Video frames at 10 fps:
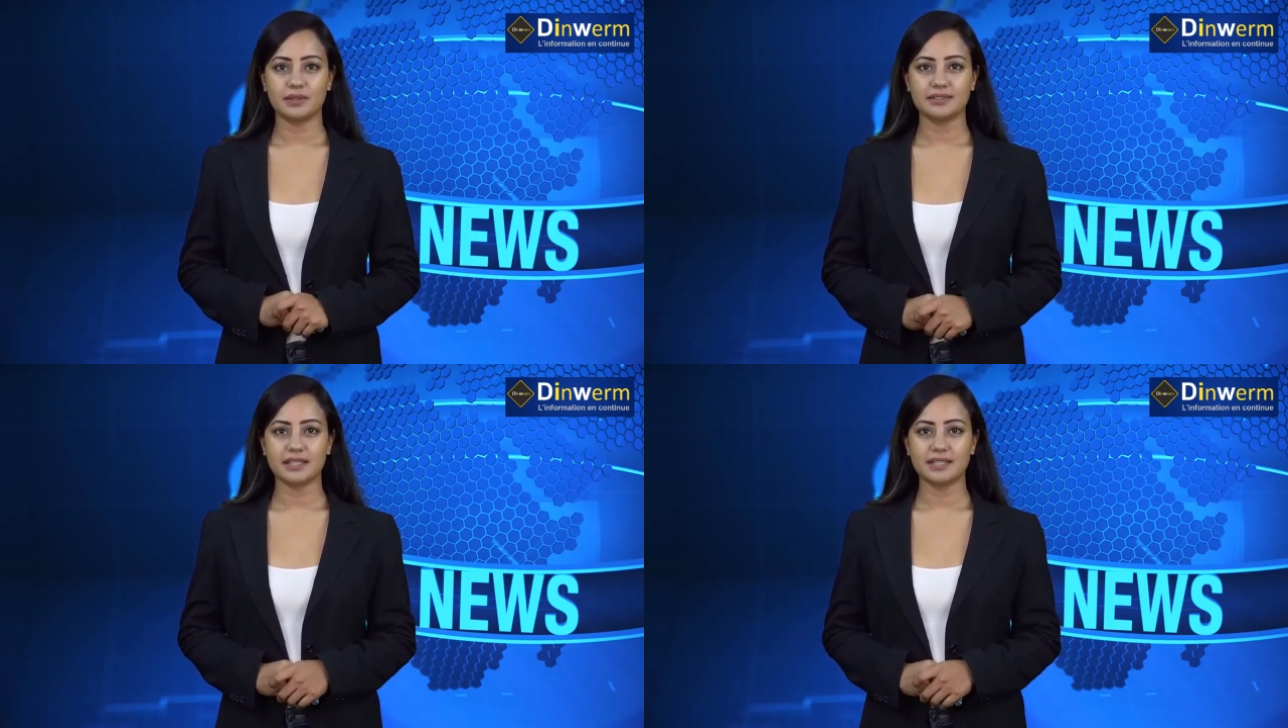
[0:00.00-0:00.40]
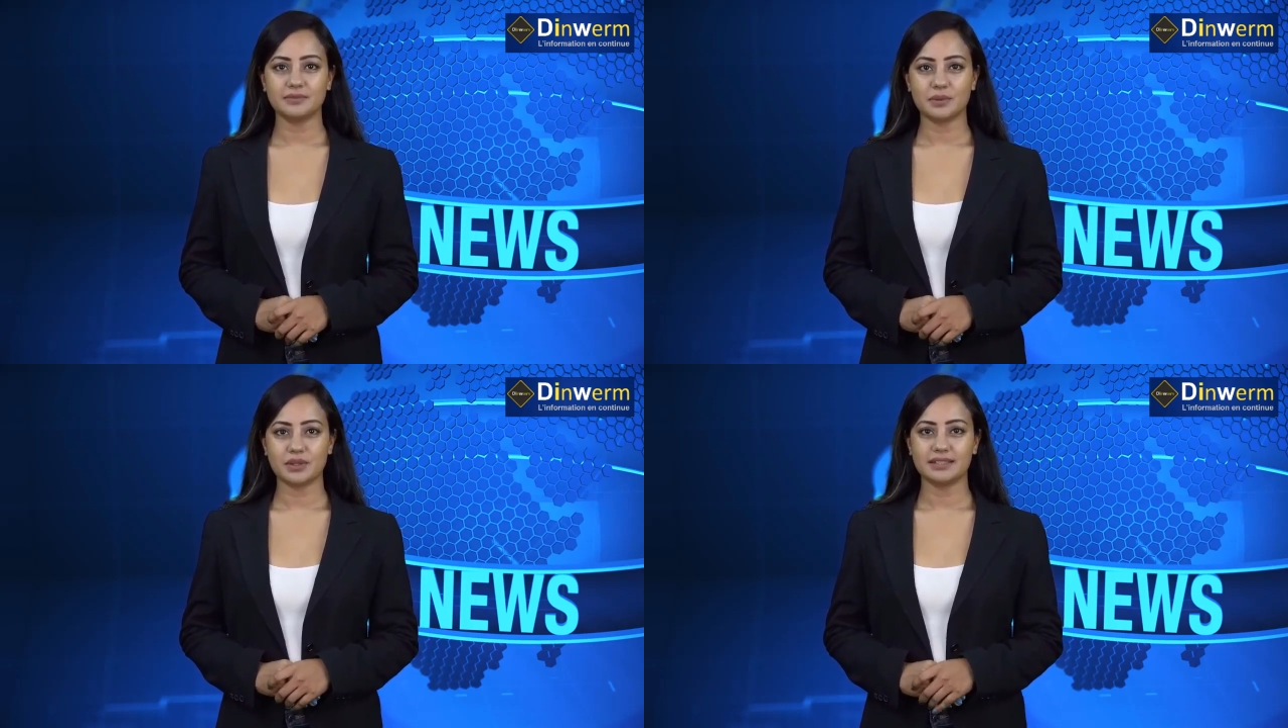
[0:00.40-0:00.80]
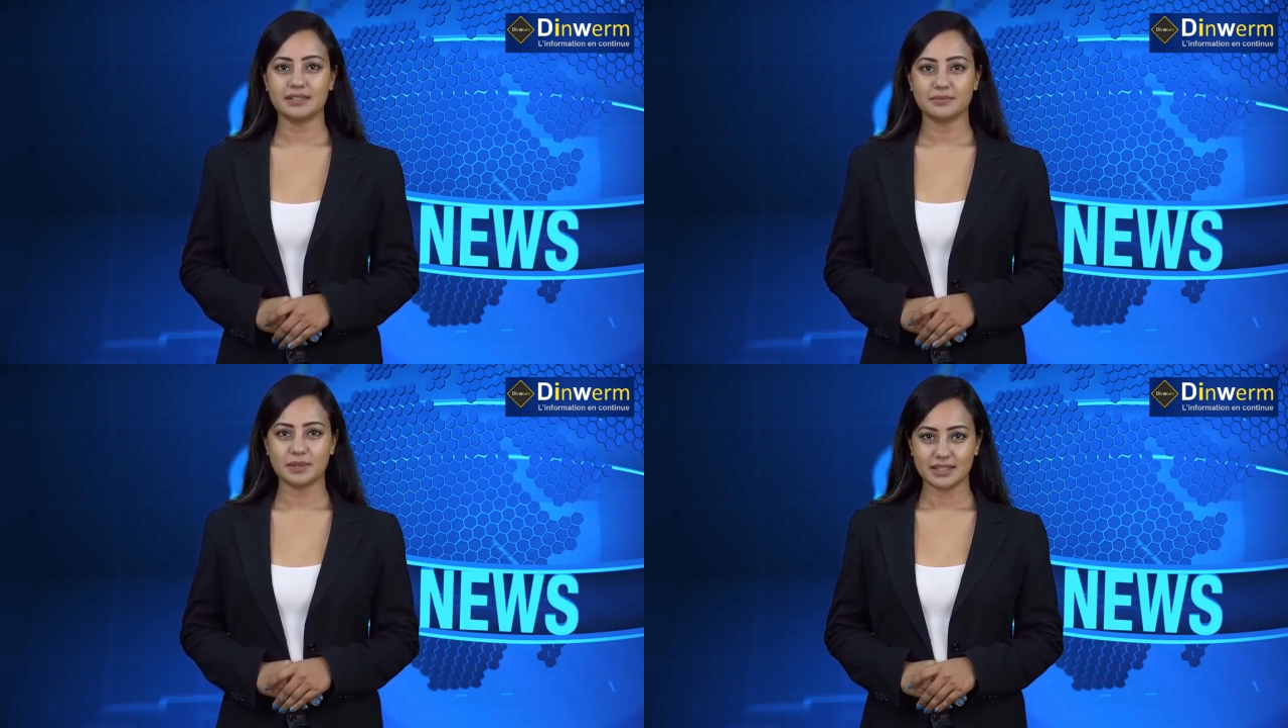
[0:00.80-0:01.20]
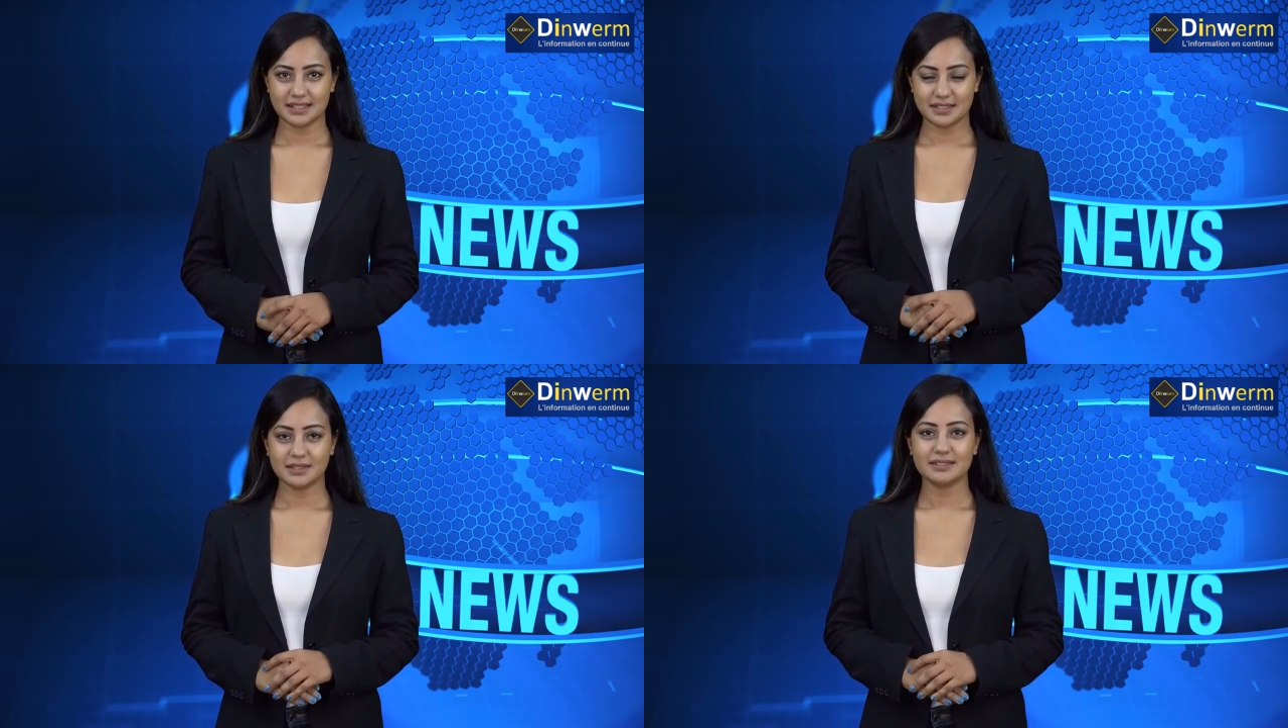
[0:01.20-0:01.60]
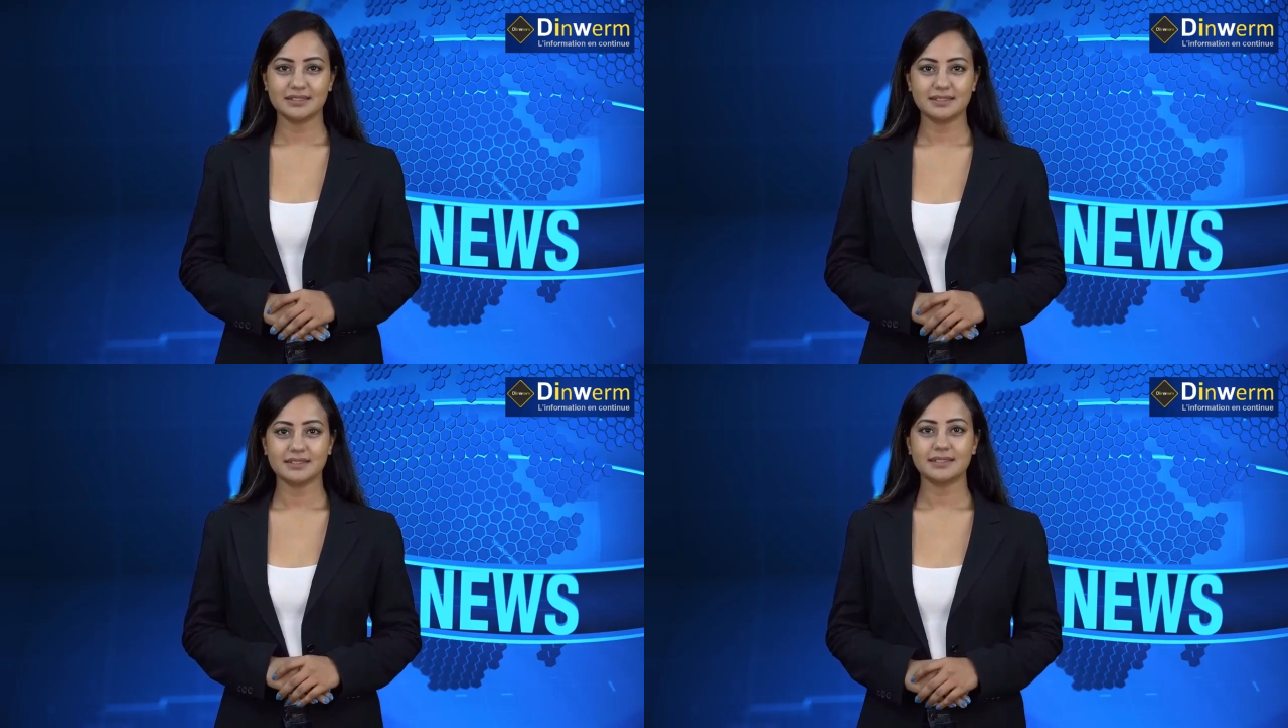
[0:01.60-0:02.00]
Répondant favorablement à la
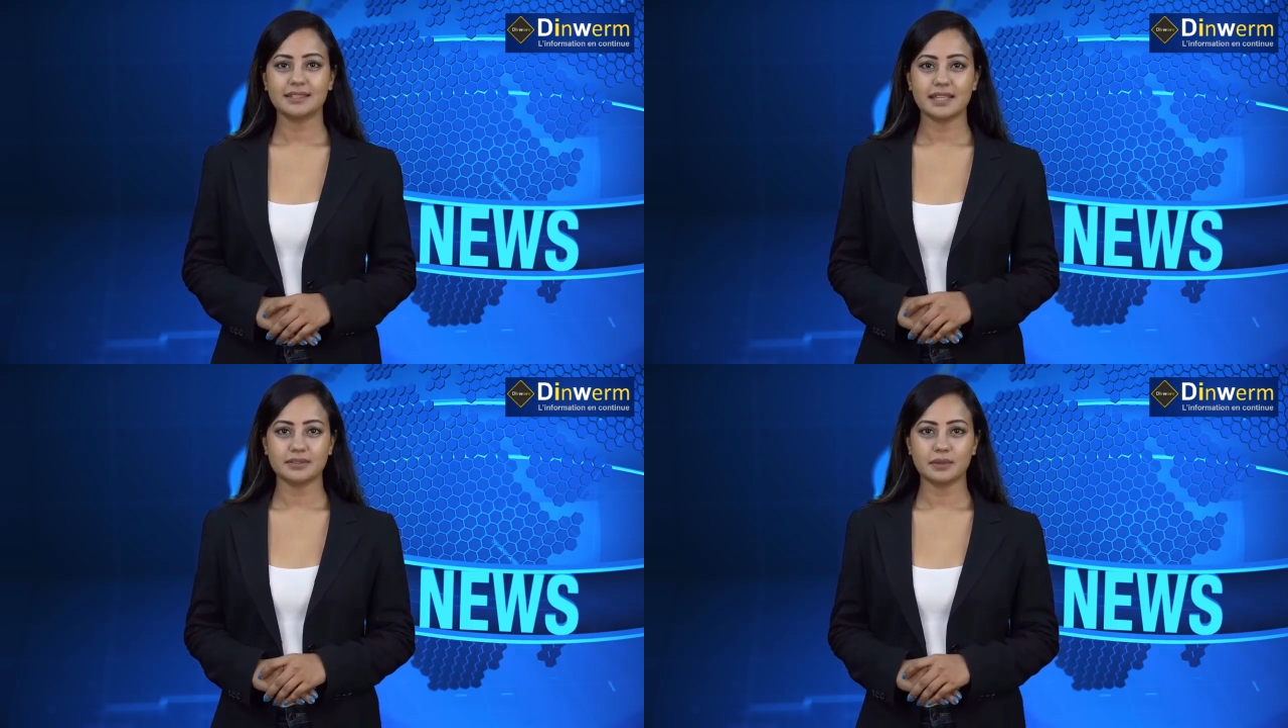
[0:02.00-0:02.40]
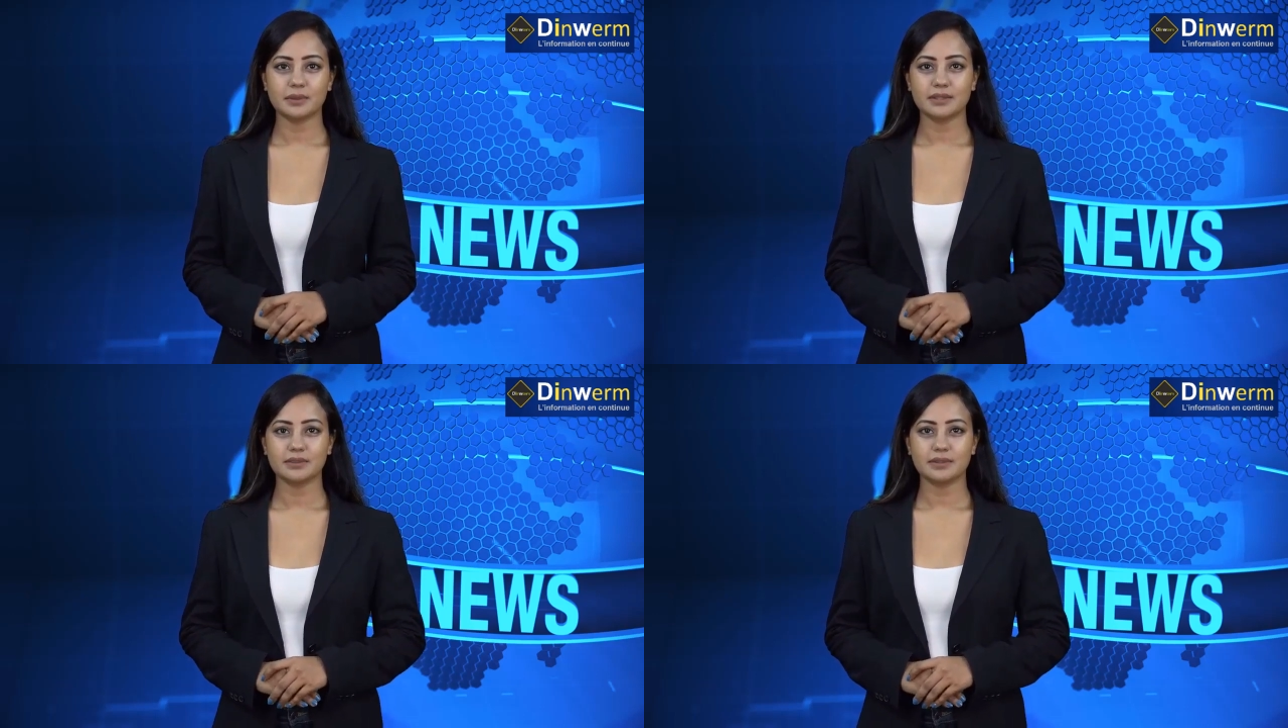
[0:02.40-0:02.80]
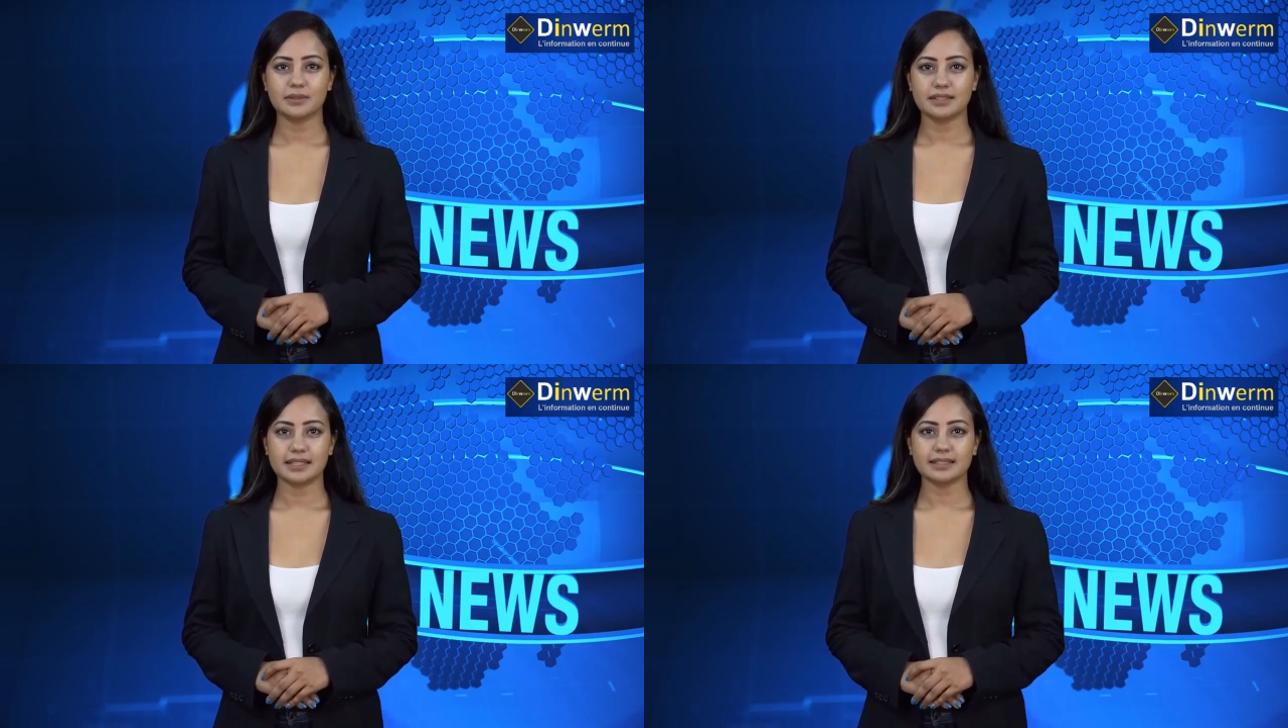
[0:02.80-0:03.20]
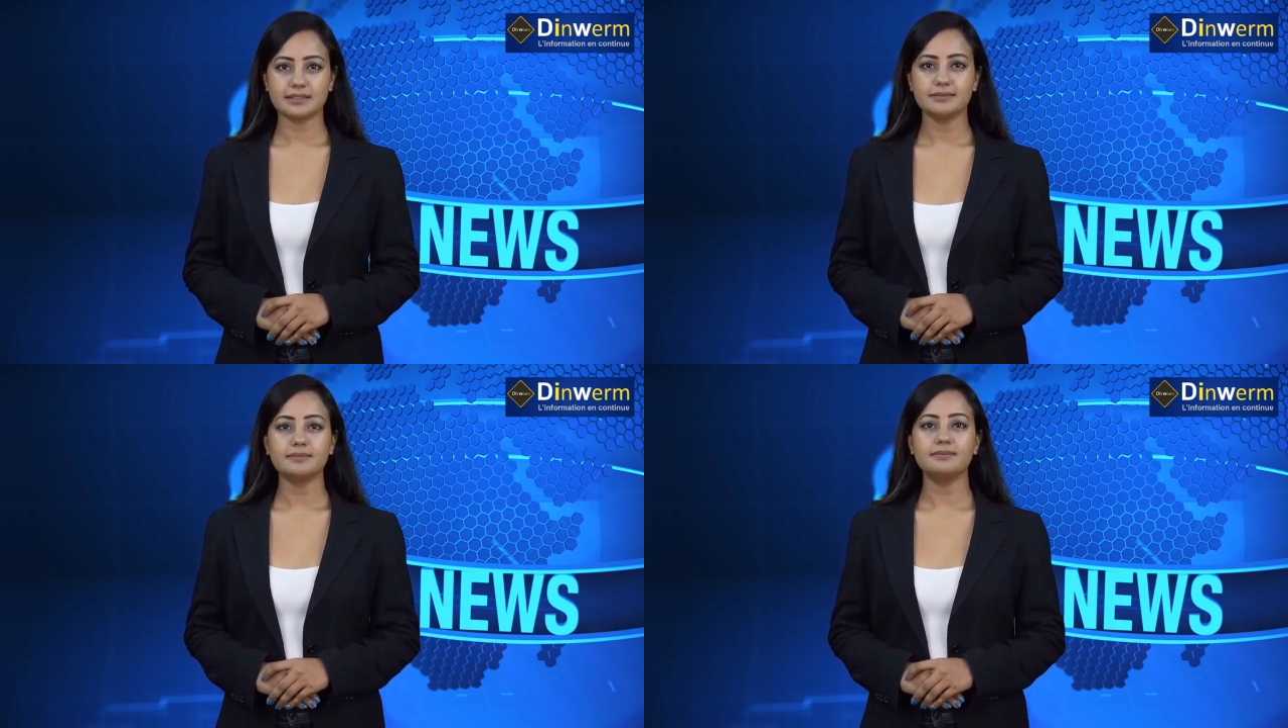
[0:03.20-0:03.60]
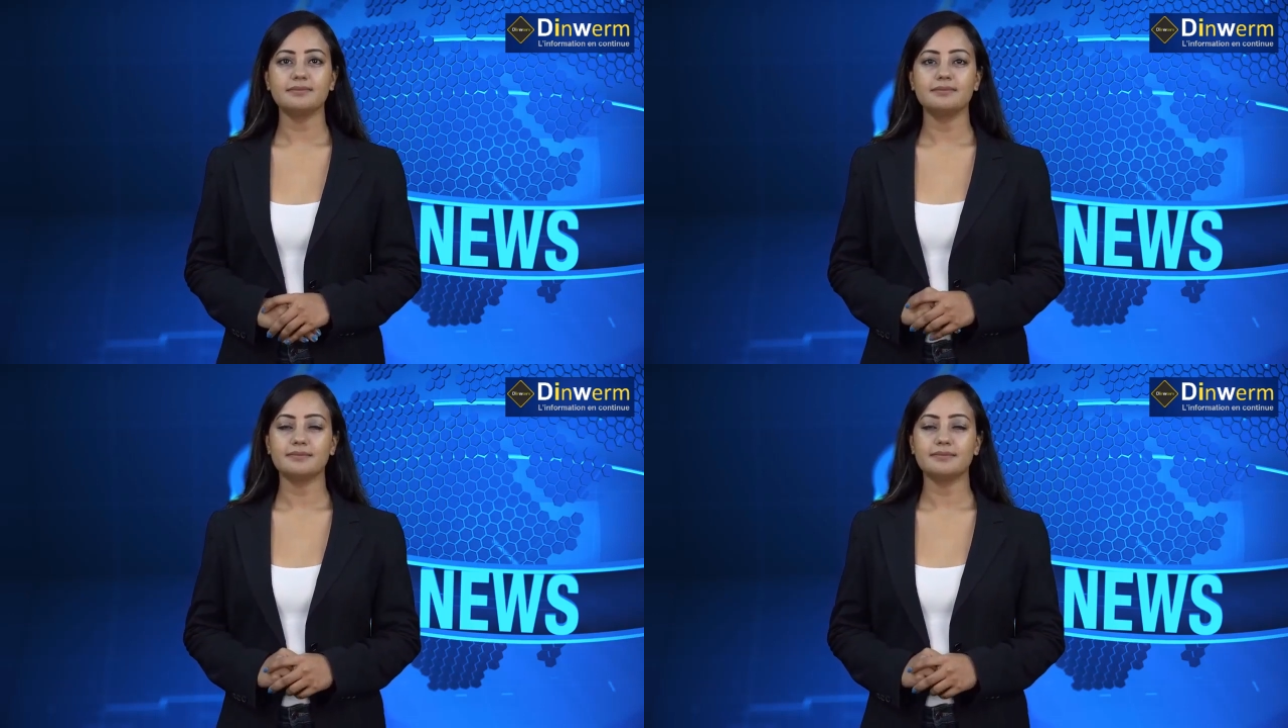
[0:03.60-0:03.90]
demande de l'avocat du parlementaire,